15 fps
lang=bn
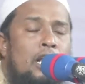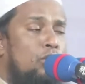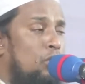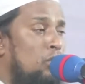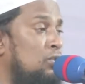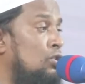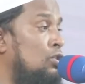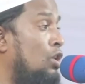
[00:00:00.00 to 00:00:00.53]

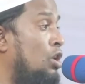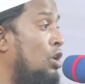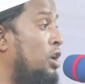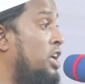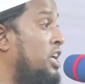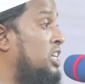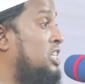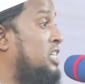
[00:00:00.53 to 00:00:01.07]
কোন
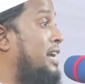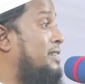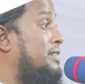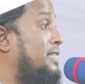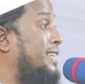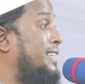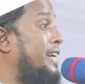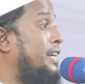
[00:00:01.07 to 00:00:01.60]
ধরনের
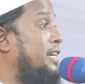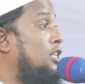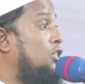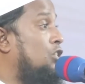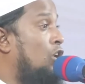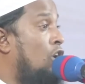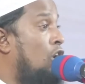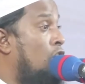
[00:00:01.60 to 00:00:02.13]
শাস্তি
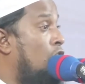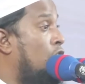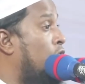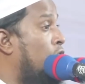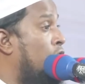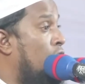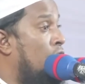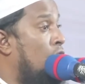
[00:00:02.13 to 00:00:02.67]
দেখেছ
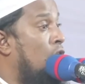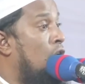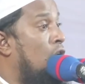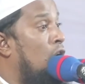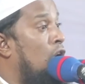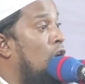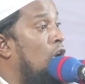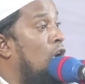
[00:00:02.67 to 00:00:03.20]

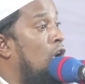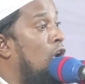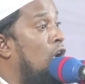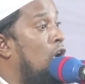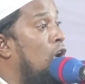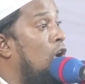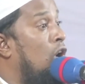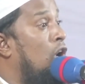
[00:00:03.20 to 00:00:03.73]

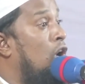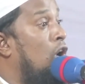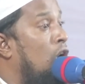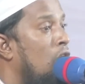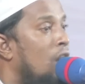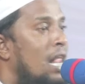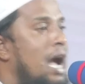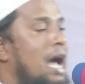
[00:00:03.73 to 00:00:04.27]

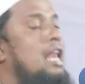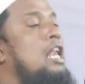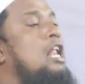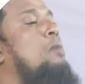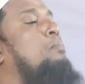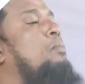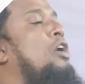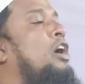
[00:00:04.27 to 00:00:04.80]
করেছ
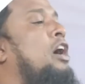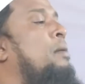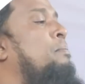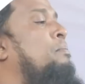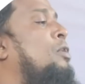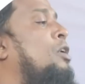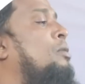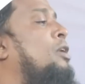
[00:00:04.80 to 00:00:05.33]
আল্লাহর
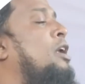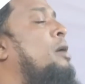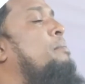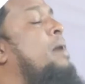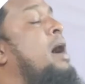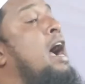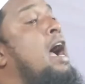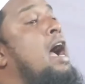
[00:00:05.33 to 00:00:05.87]
পয়গম্বর বলে
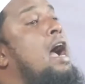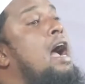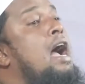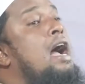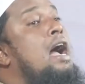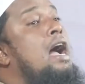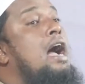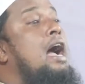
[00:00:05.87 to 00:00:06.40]
মা
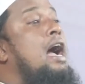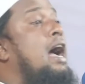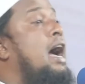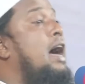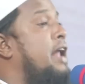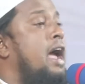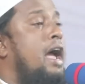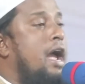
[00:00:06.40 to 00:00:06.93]

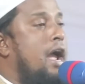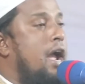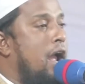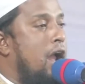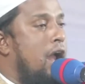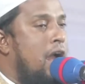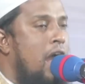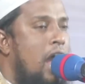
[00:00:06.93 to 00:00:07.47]
রে
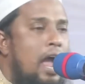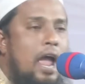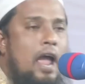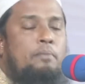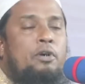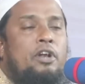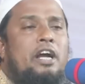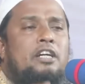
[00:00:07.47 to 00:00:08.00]

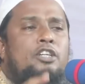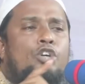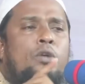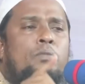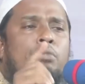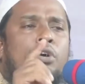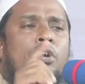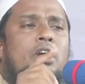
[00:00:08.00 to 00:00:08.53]
এমন একজন
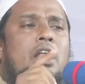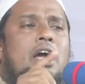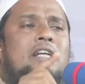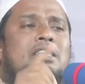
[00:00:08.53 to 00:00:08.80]
মহিলার